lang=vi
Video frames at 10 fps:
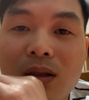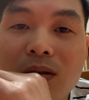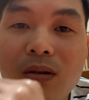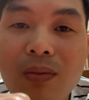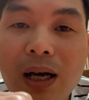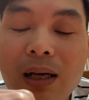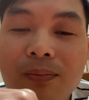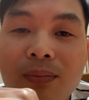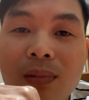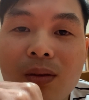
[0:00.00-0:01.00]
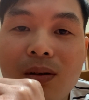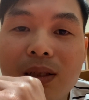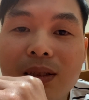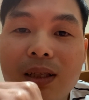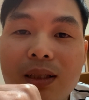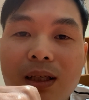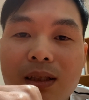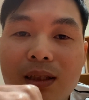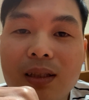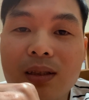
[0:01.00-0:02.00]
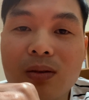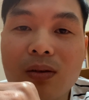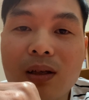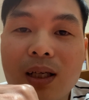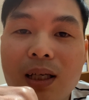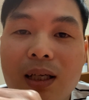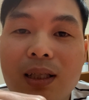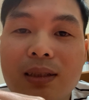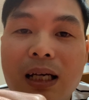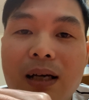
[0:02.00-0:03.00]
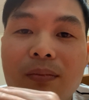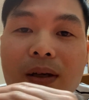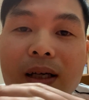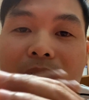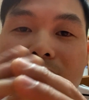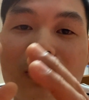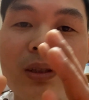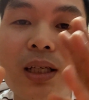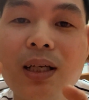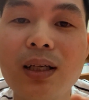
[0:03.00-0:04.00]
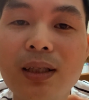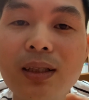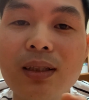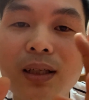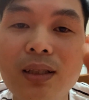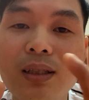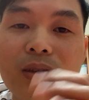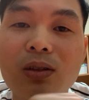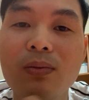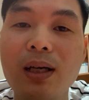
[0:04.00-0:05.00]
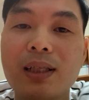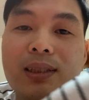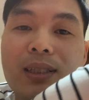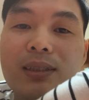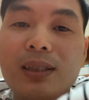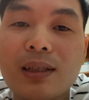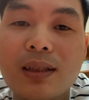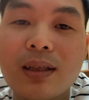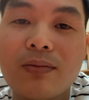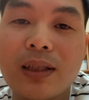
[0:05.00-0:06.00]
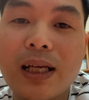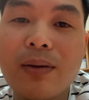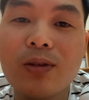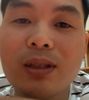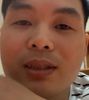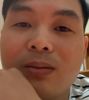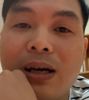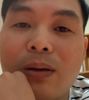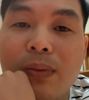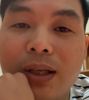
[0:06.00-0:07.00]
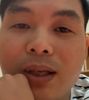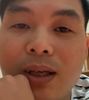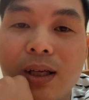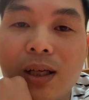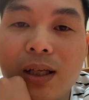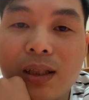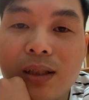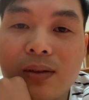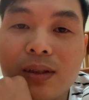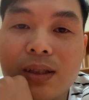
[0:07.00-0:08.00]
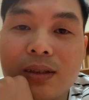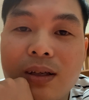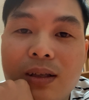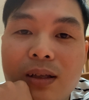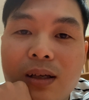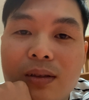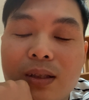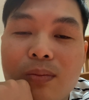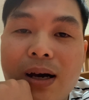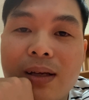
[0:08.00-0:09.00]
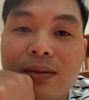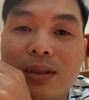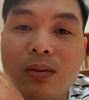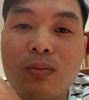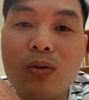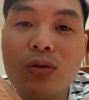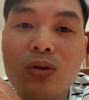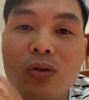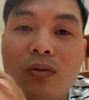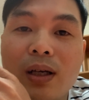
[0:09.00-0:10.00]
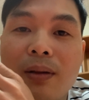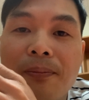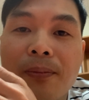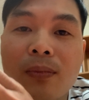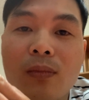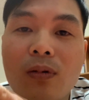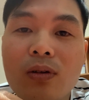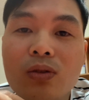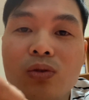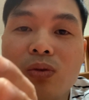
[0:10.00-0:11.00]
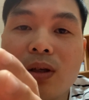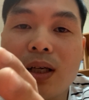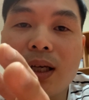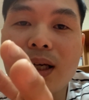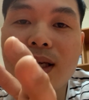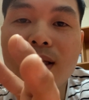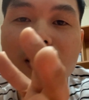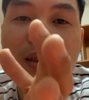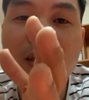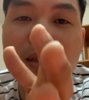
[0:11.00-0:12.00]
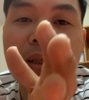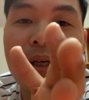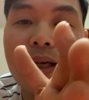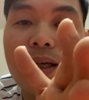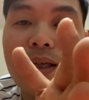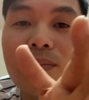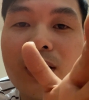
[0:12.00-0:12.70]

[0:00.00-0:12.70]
Đông Nam Á nó là Yaris ở Nhật thì nó là cái cái dạng mà dòng xe cỡ lớn lớn hơn so với cả xe Yaris ở Việt Nam nó là dòng hatchback thế còn ờ, Yaris ở Nhật Bản nó là dòng 4 chỗ và nó nói chung là cái cái thiết kế